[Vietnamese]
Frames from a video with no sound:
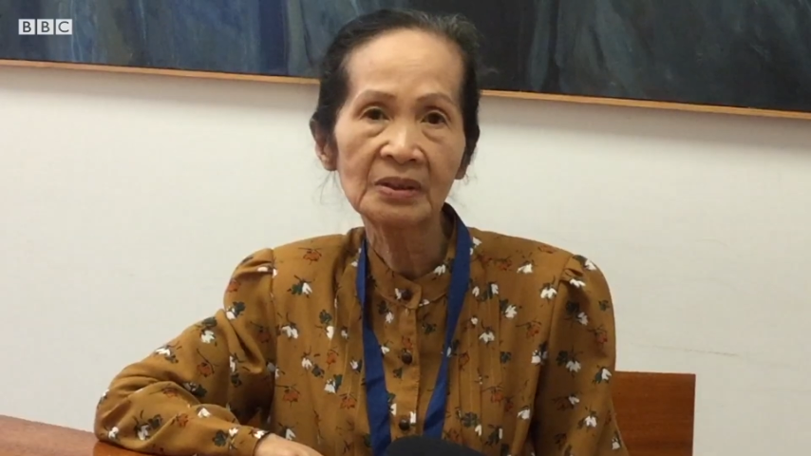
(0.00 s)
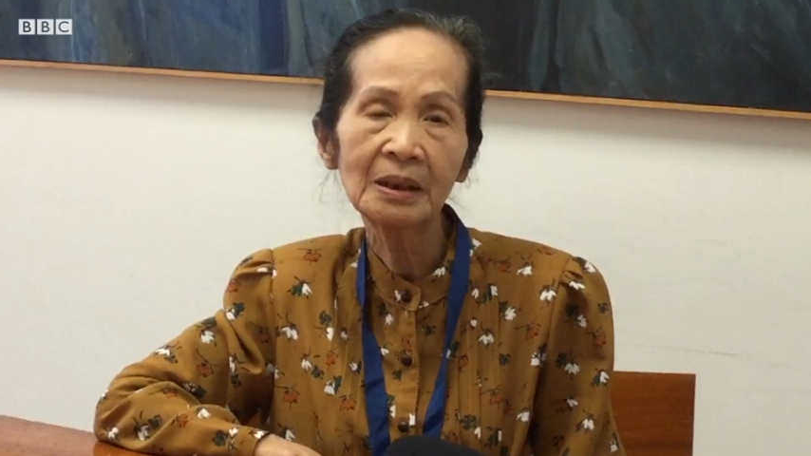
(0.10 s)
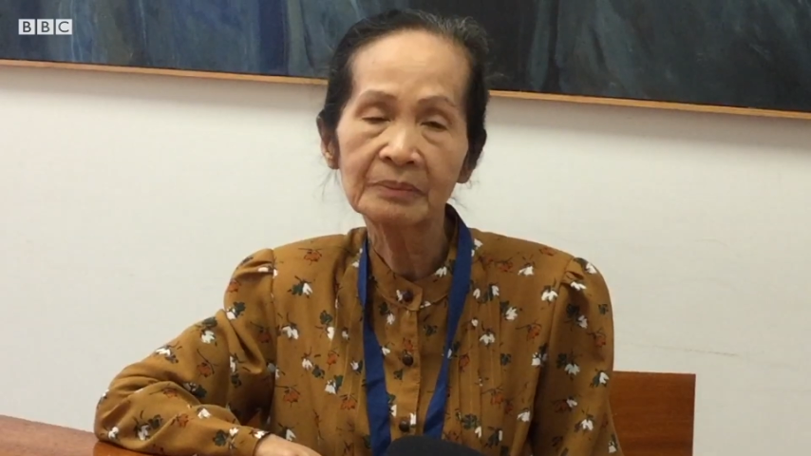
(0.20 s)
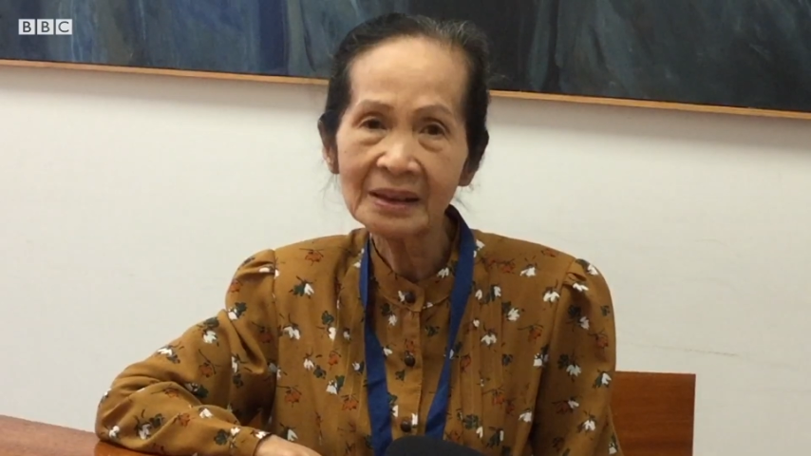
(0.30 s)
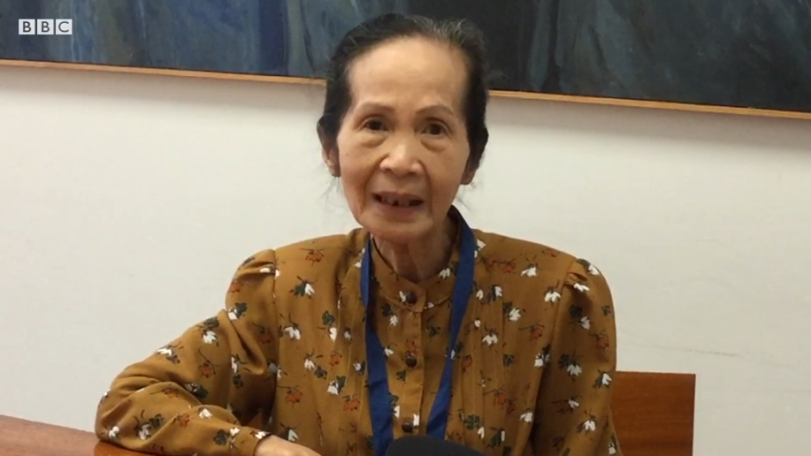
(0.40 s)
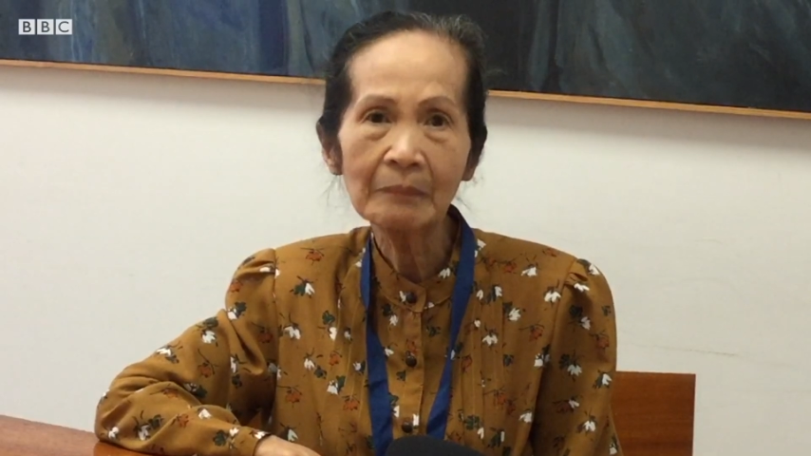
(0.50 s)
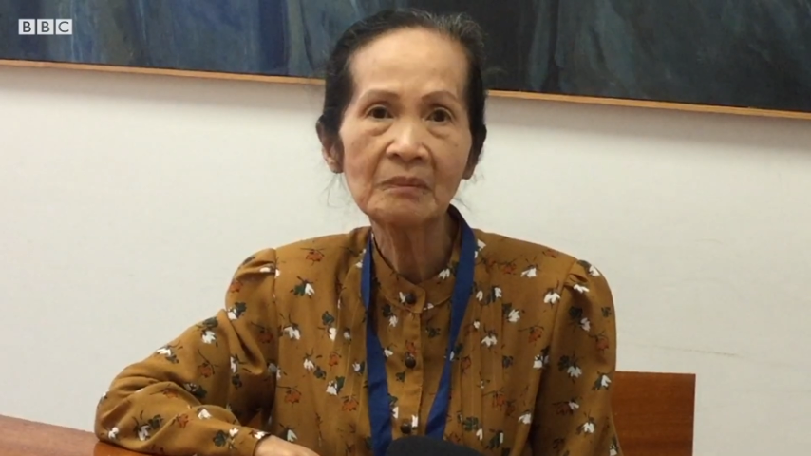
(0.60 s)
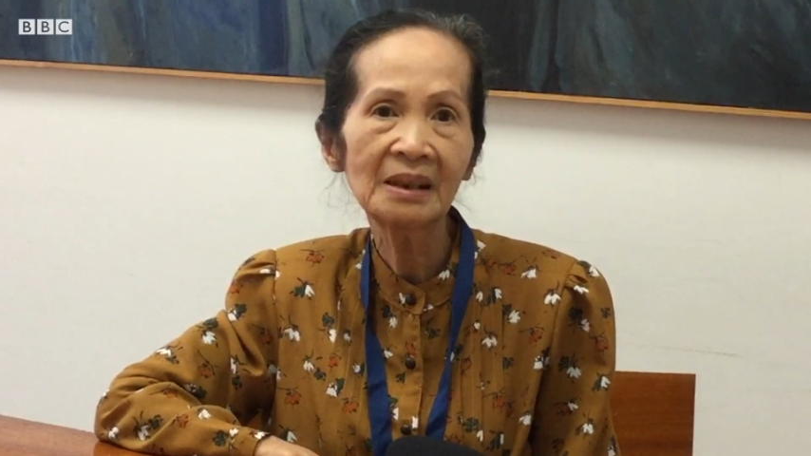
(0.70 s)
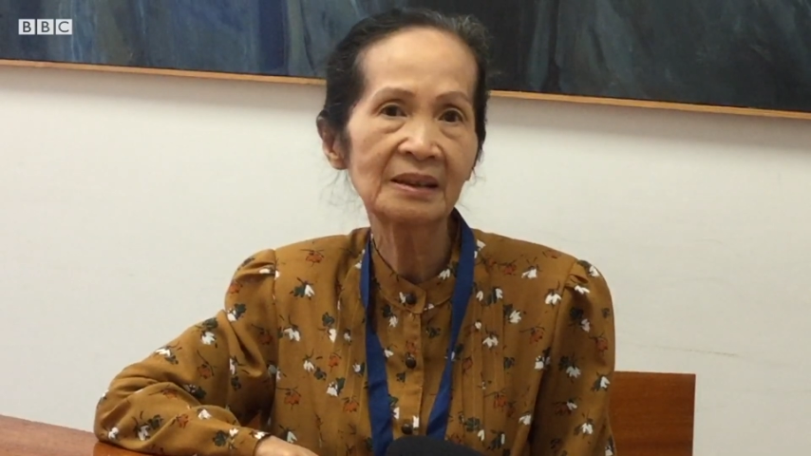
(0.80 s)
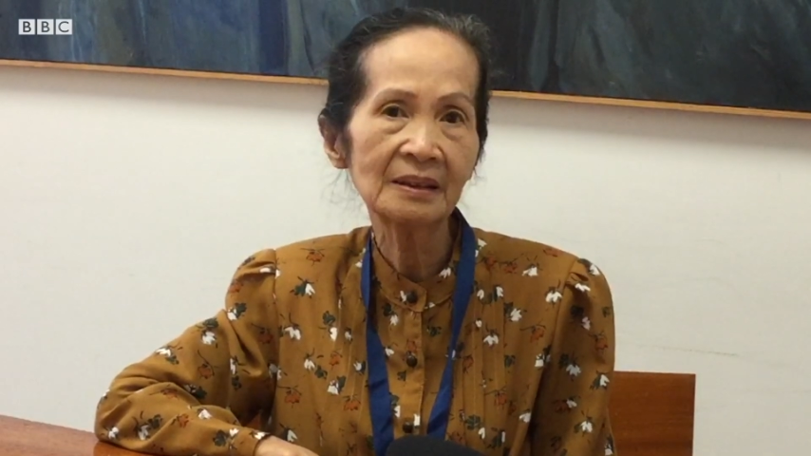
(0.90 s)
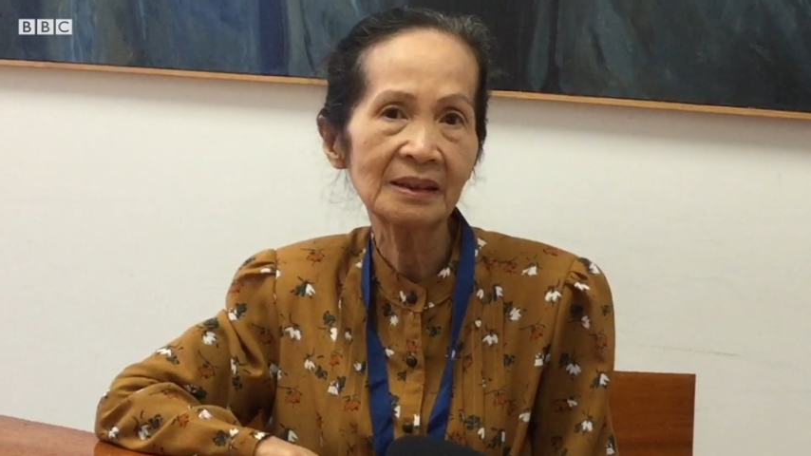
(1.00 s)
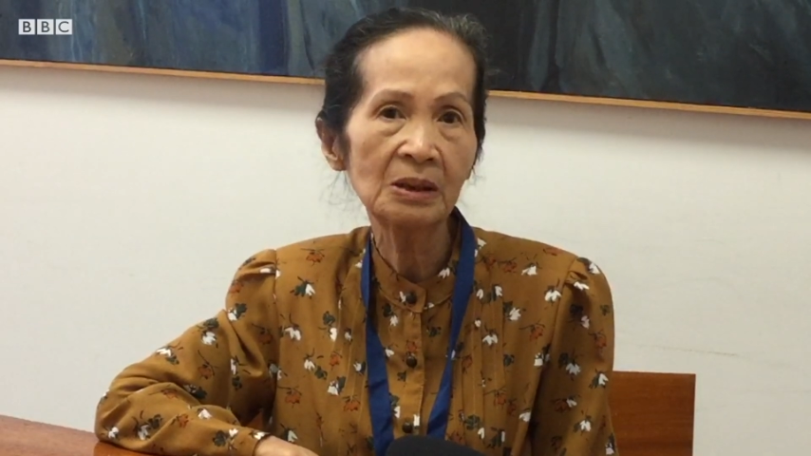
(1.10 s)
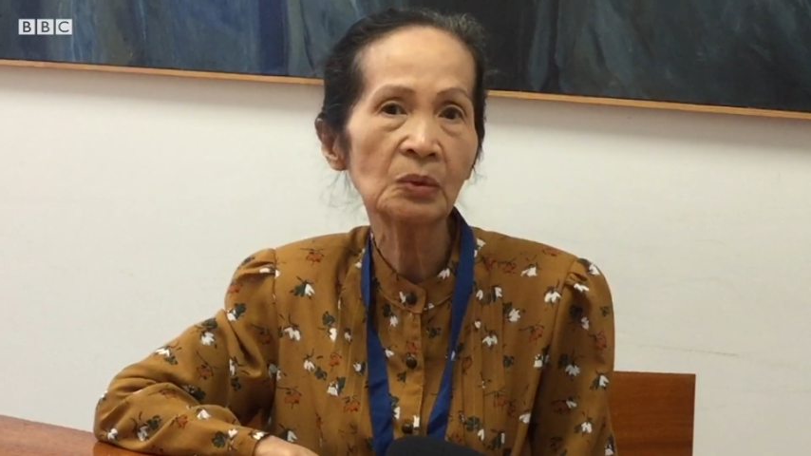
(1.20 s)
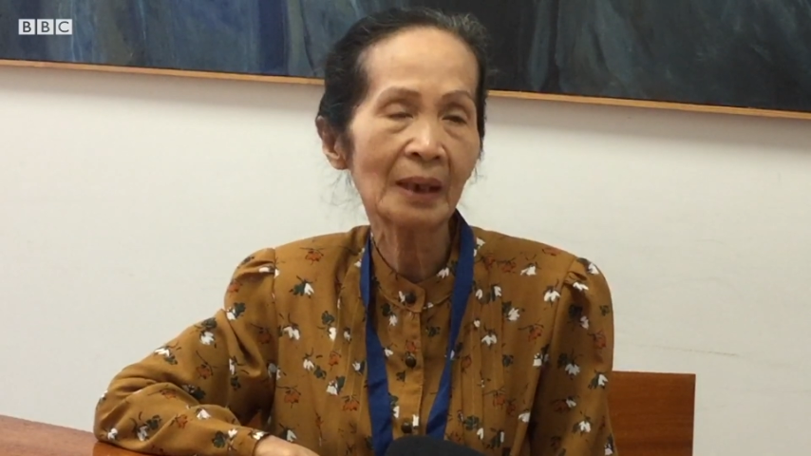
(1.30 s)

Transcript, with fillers: Còn điểm thứ năm là những cái yếu